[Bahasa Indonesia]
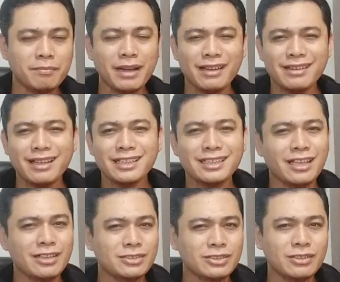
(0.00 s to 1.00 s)
pada
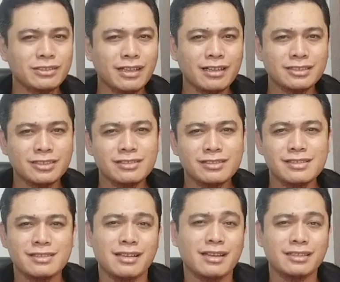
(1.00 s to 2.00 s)
takson-takson
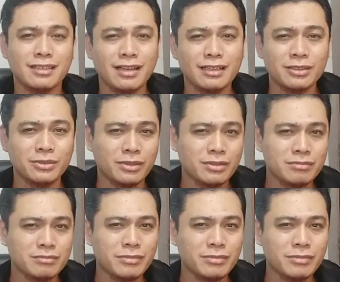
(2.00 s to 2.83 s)
secara teratur